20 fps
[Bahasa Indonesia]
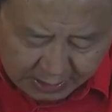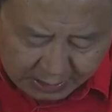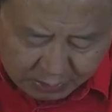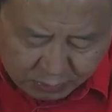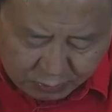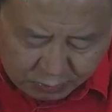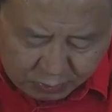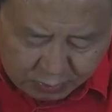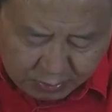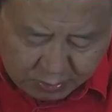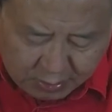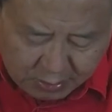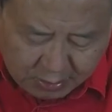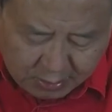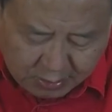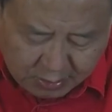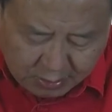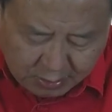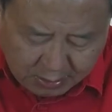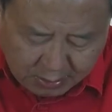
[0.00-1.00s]
itu
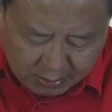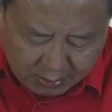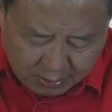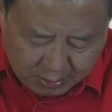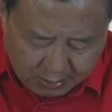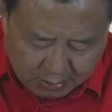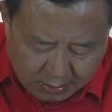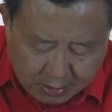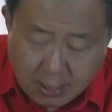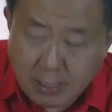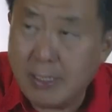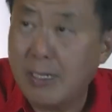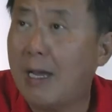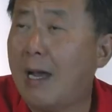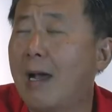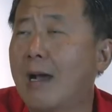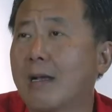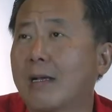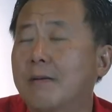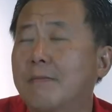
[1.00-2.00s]
dan dia
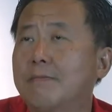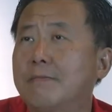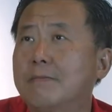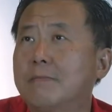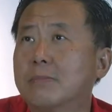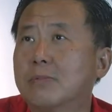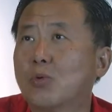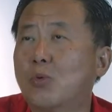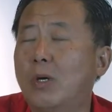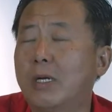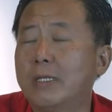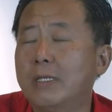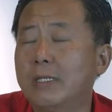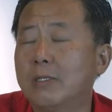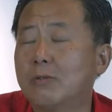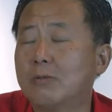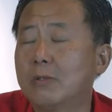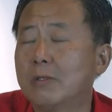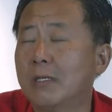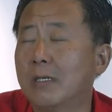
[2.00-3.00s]
anggap Tuhan
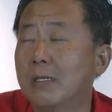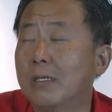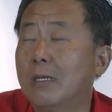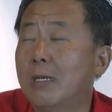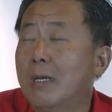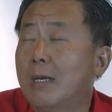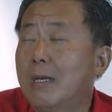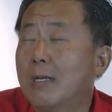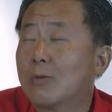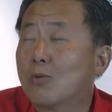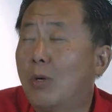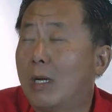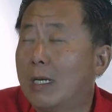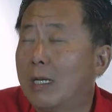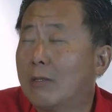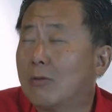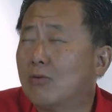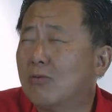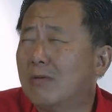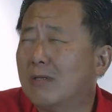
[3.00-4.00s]
itu uh,
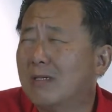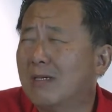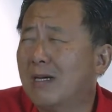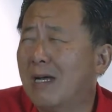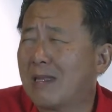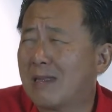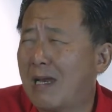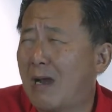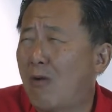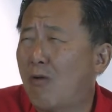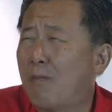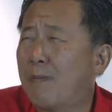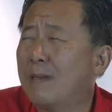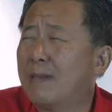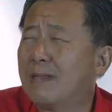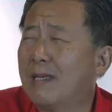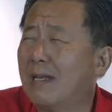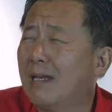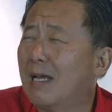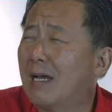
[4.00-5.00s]
Tuhan itu nggak terlalu
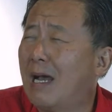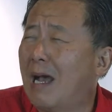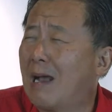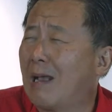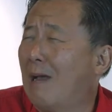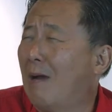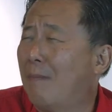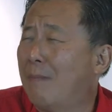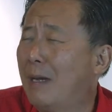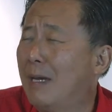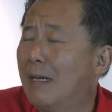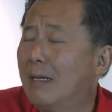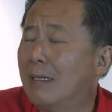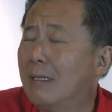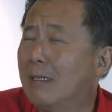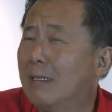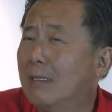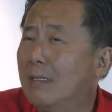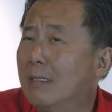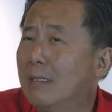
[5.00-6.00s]
penting lah agama,
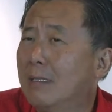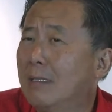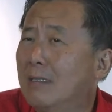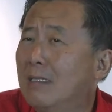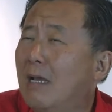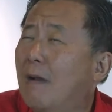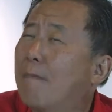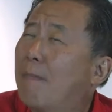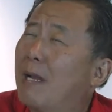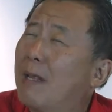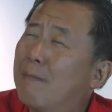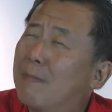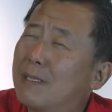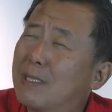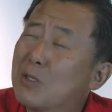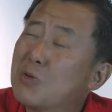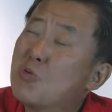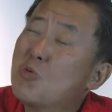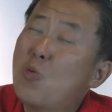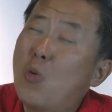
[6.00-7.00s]
yang paling
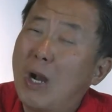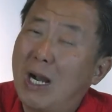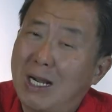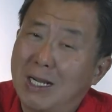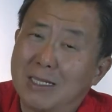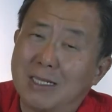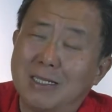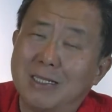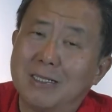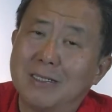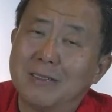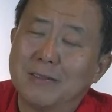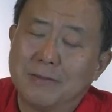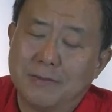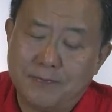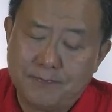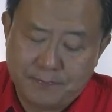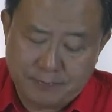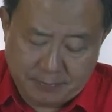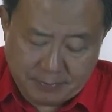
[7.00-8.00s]
penting uang katanya.
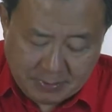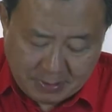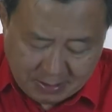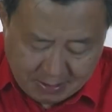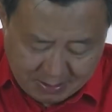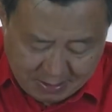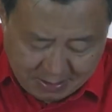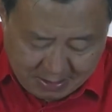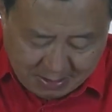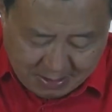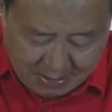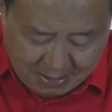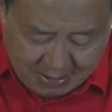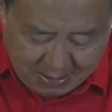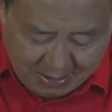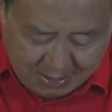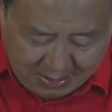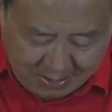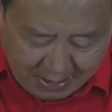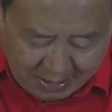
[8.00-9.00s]

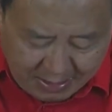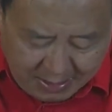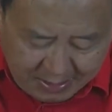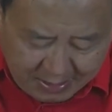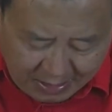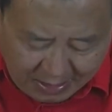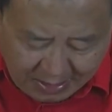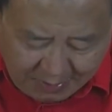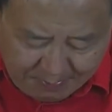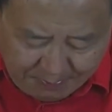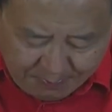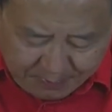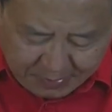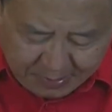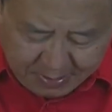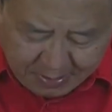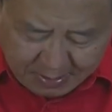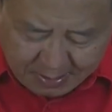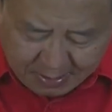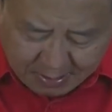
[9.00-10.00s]
Dan di dalam
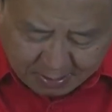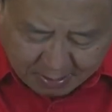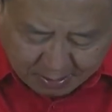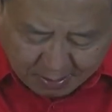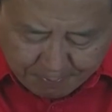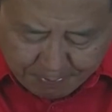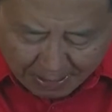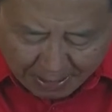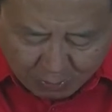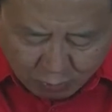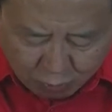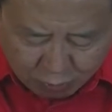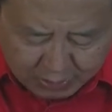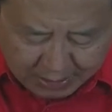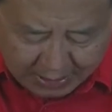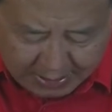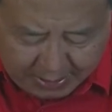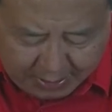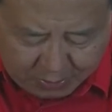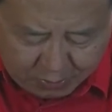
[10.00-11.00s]

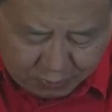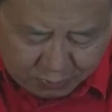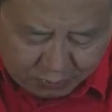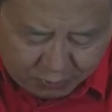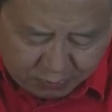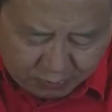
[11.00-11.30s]
kebangkrutan itu,